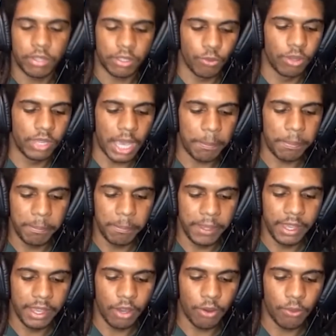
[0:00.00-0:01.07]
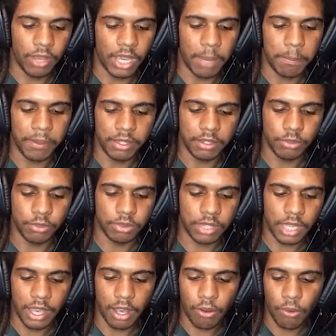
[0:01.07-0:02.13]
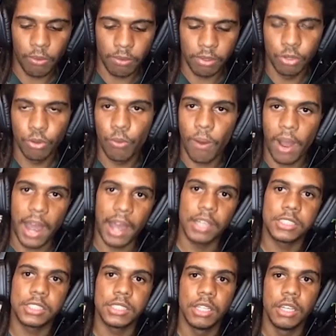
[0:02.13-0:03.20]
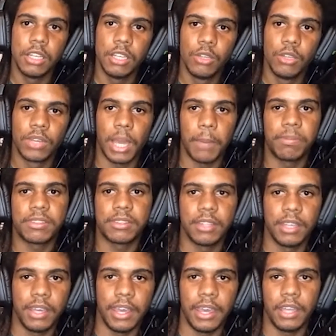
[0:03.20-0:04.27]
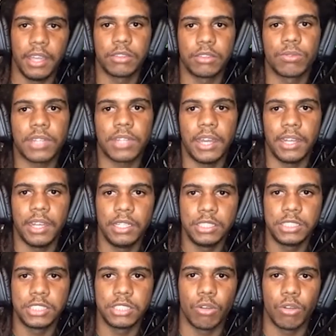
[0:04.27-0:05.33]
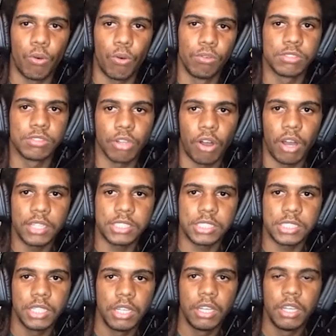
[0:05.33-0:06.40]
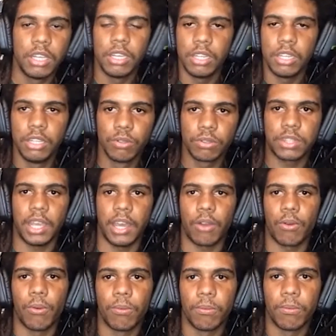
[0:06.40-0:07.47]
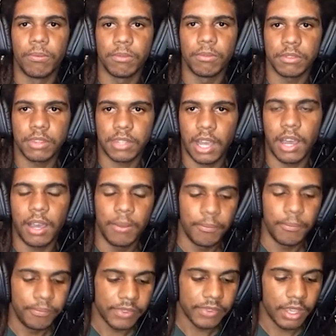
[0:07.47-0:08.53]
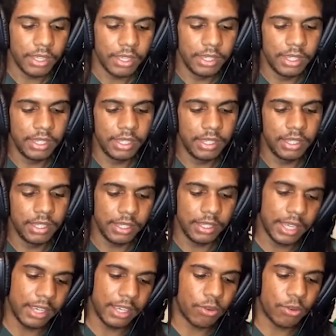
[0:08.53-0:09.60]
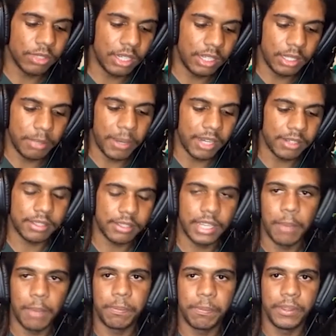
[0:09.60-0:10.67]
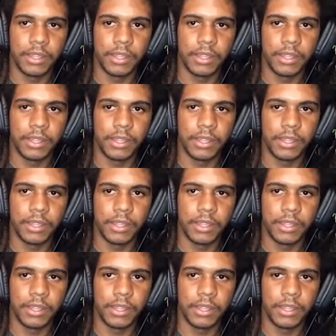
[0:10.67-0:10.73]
O gap B é o gap entre o Teco e o guard, e o gap C é entre o Tarende ou o slot e o Teco, tá? E, e aí, quando ele libera esse gap